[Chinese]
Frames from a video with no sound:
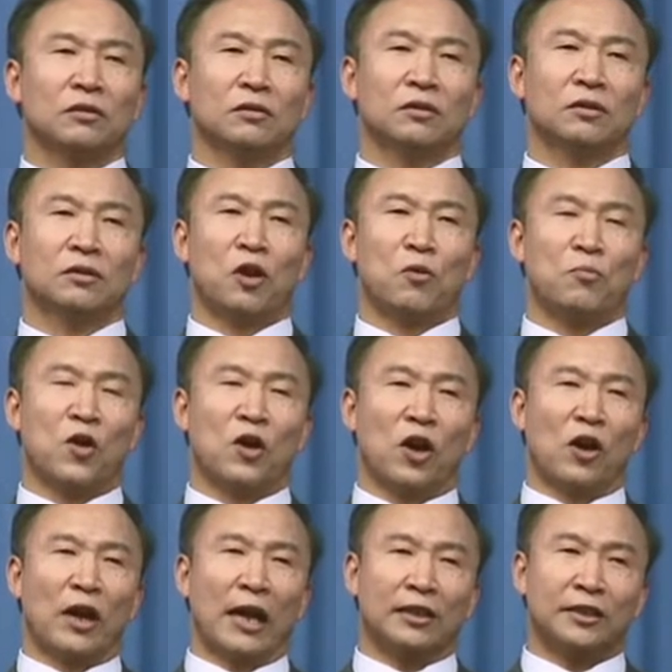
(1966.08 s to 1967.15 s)
到末
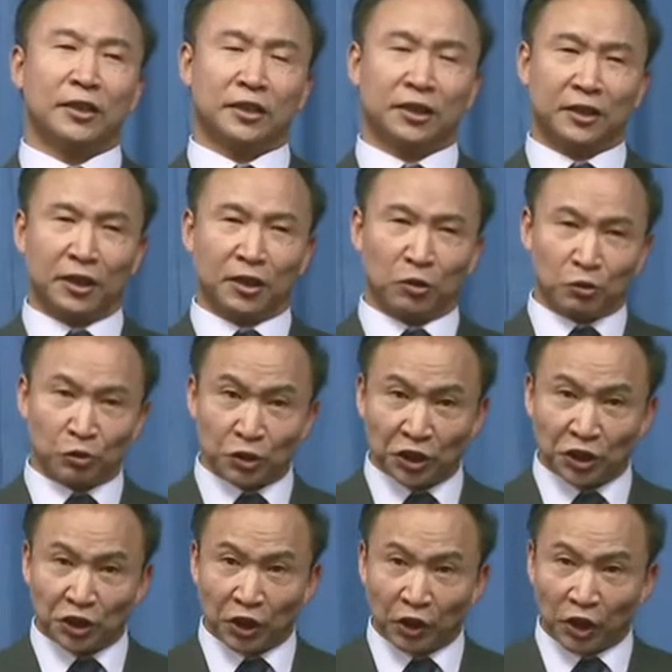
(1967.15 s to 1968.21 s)
了呀，一个个头最
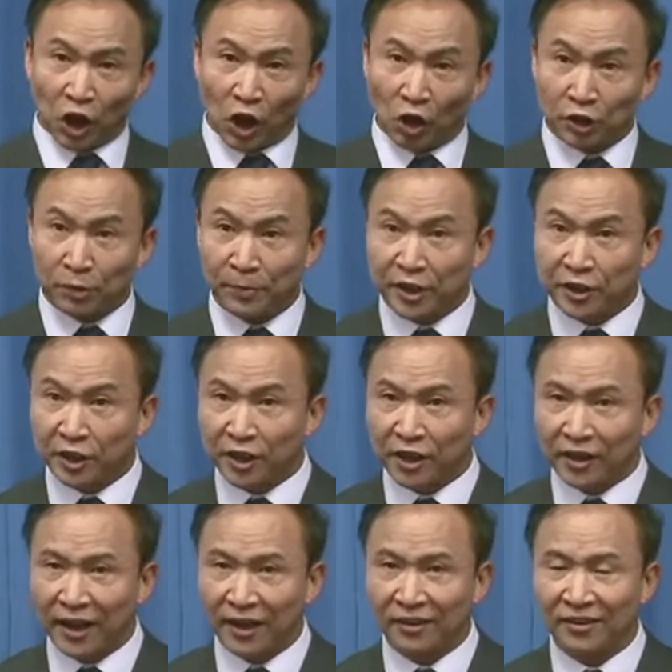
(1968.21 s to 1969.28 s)
小的耗子没事可
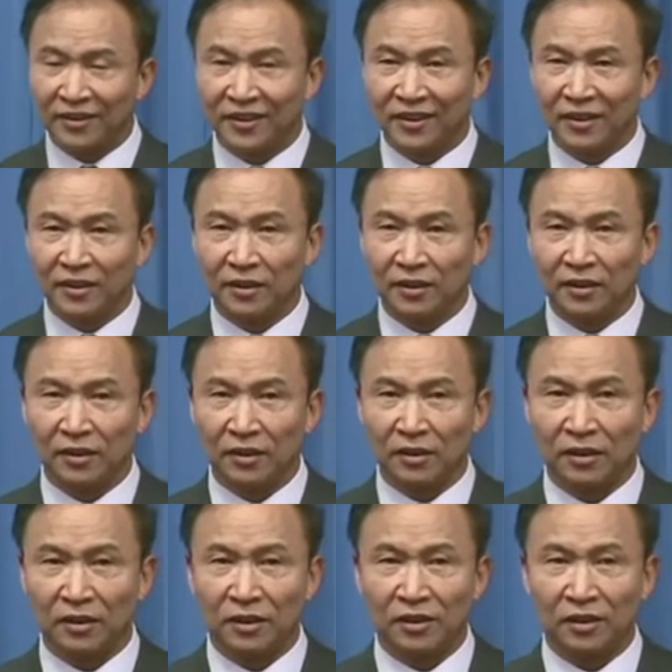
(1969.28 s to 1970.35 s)
干。
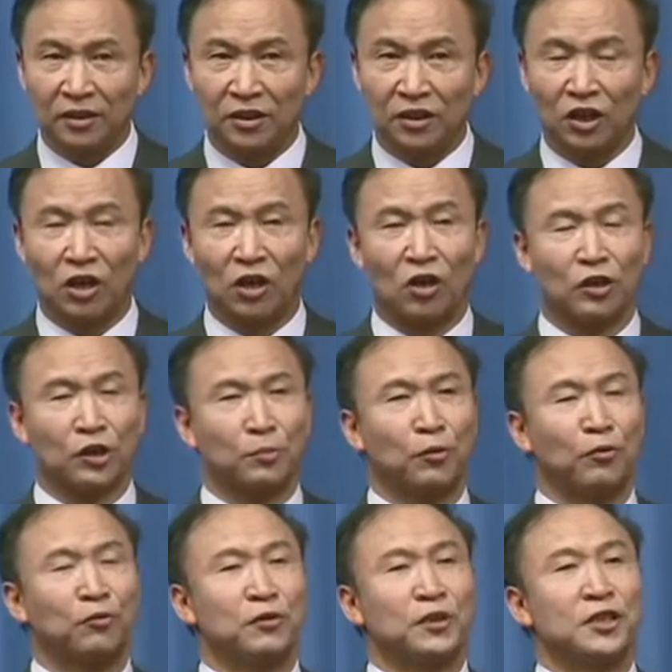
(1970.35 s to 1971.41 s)
小耗子不
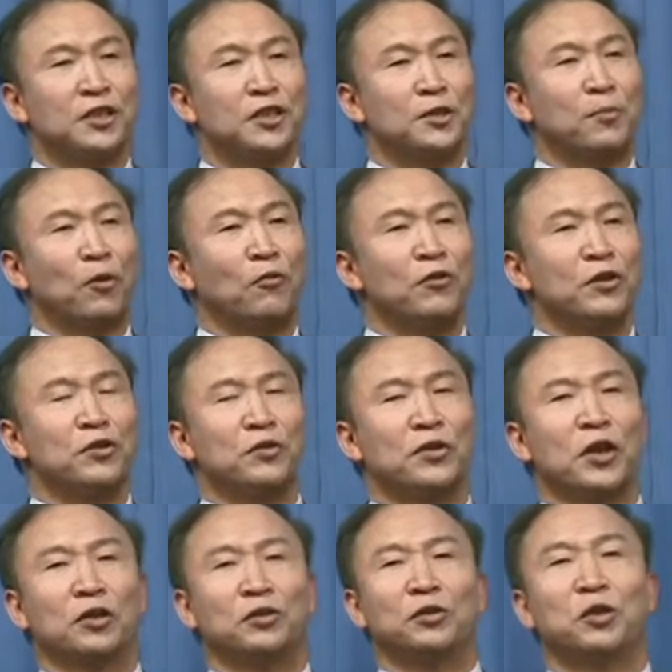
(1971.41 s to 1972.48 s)
服气，自报奋勇
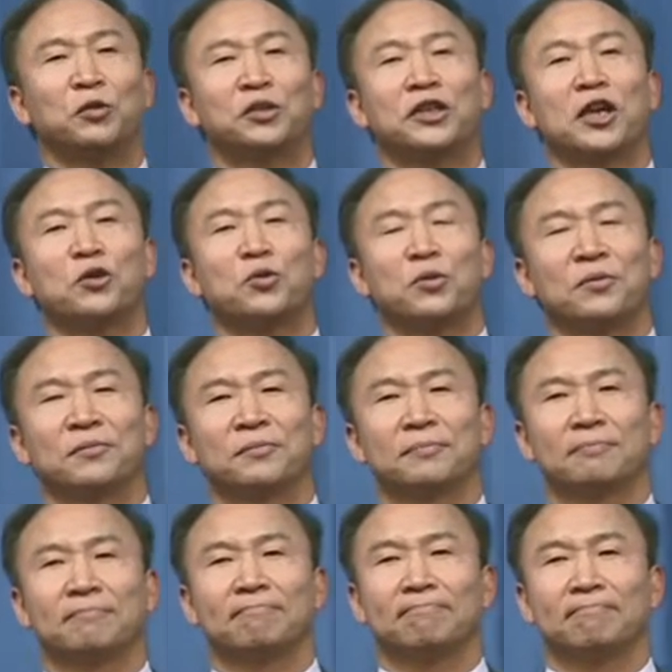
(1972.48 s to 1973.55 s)
要去偷香玉。
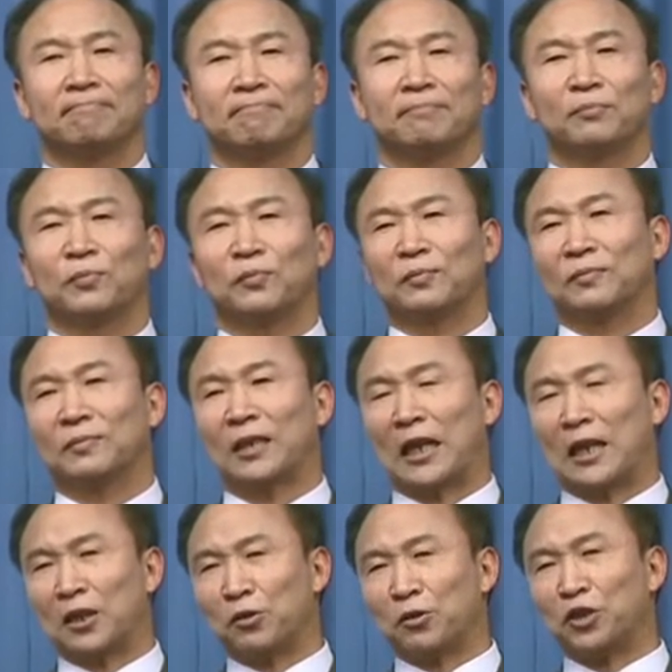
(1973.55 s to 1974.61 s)
大
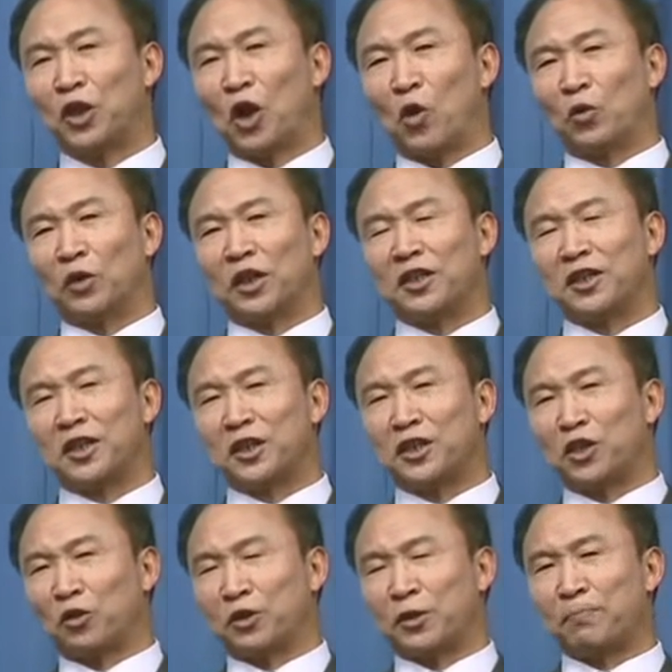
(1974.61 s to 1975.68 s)
家都笑话他：“你这
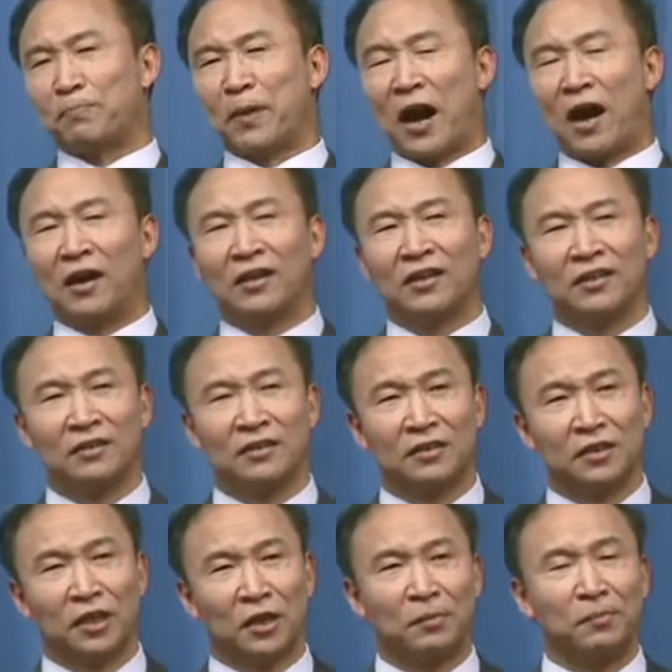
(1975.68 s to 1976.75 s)
小身板
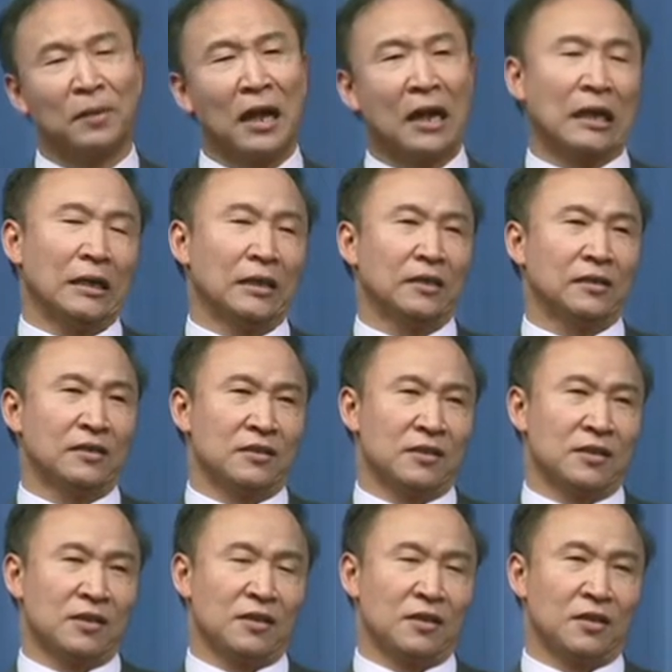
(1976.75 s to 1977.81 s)
成
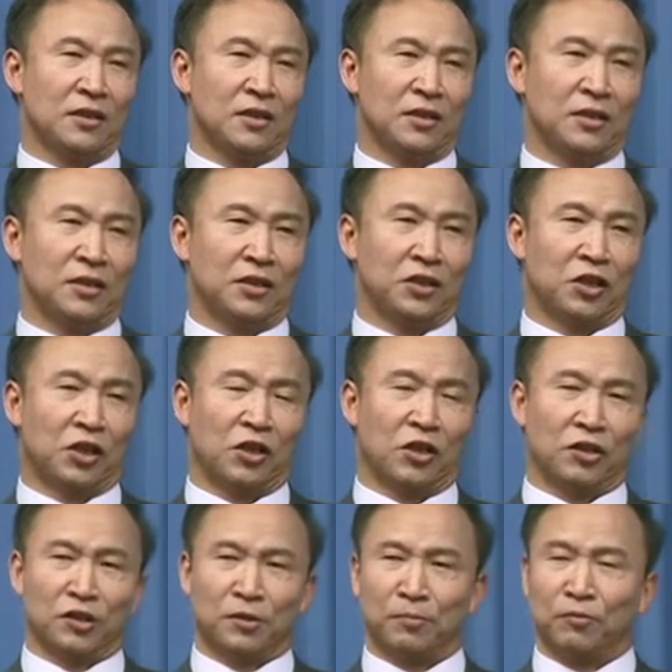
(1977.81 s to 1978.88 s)
吗？”小
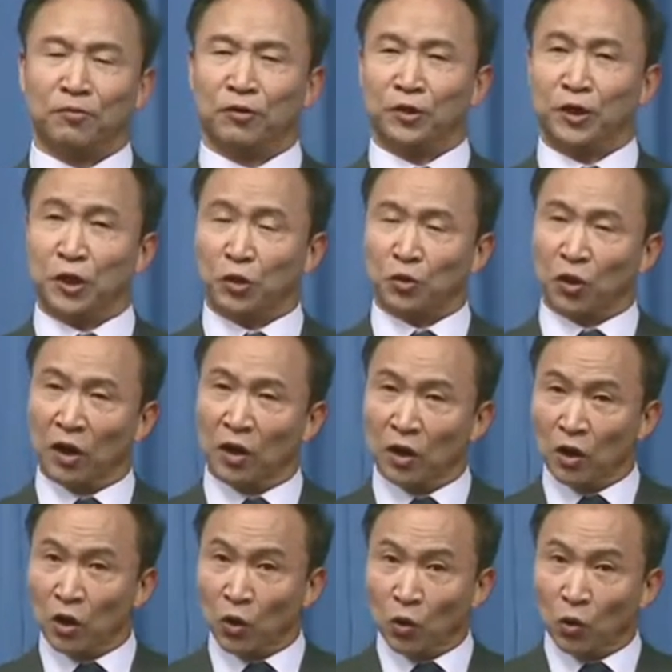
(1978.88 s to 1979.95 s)
耗子不服气地
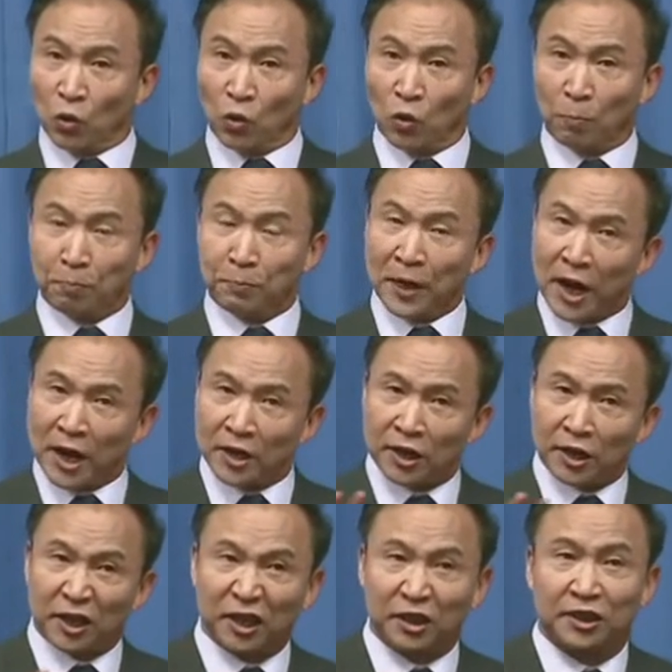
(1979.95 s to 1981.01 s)
说：“我变
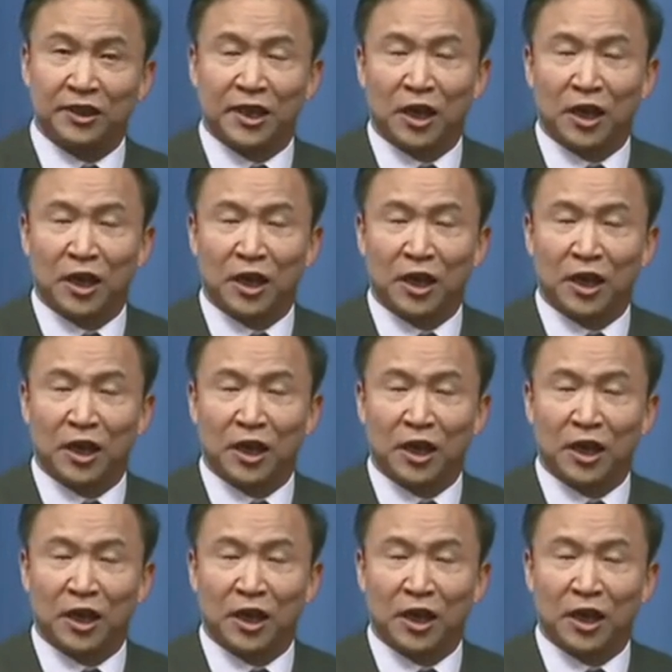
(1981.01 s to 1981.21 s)
成一个香